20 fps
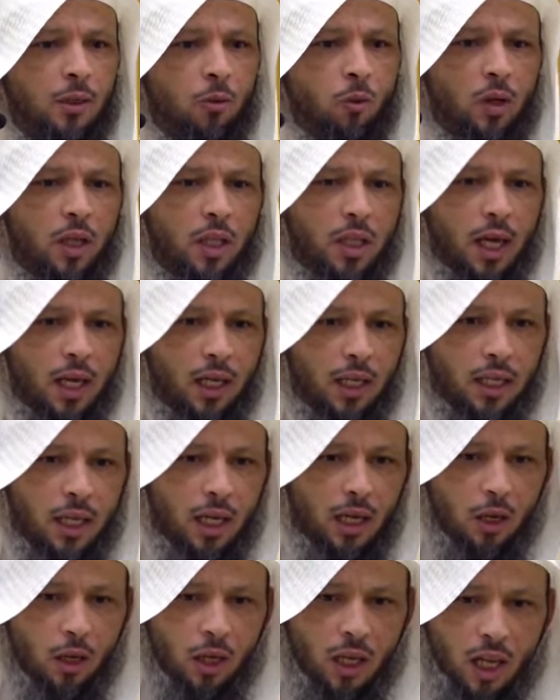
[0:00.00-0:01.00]
ولذلك
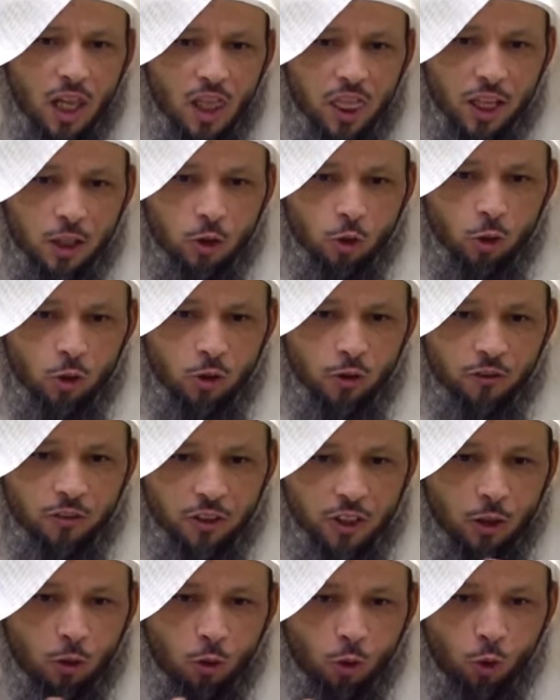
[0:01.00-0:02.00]
الغلظه
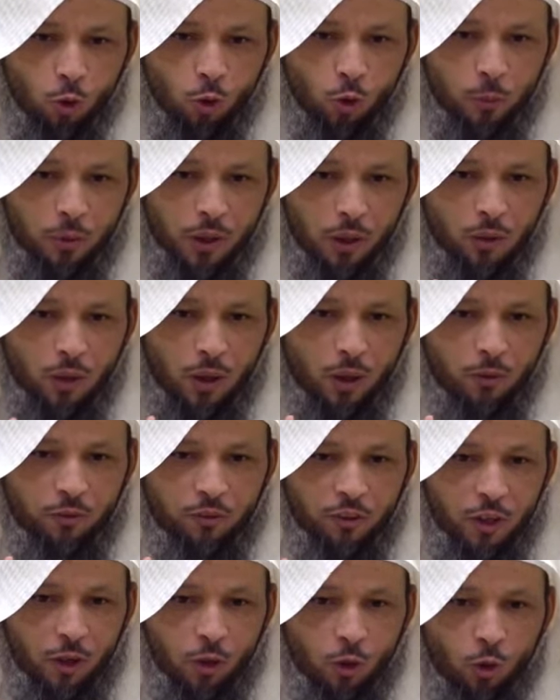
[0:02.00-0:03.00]
في قلوب
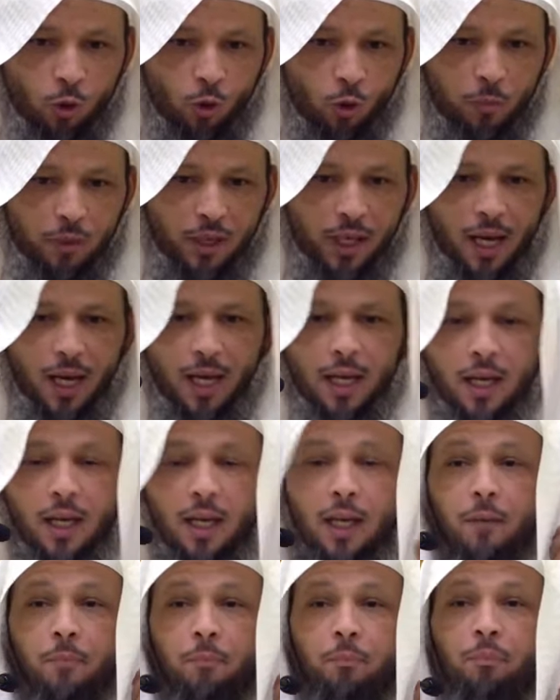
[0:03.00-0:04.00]
وفي قلوب
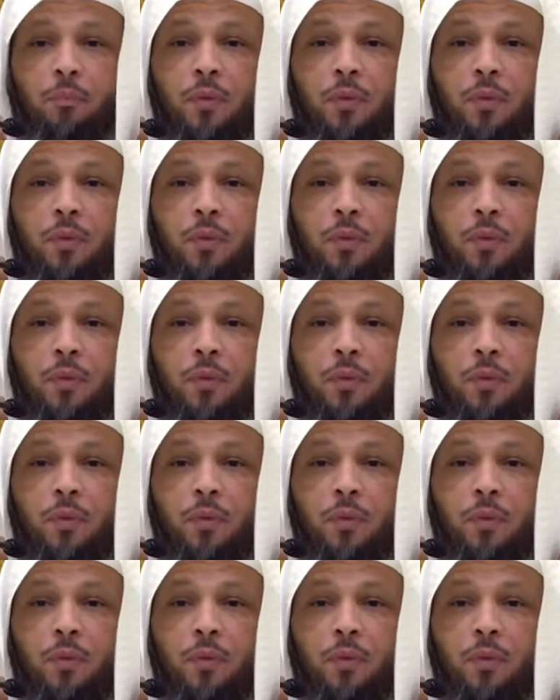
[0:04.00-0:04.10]
اهل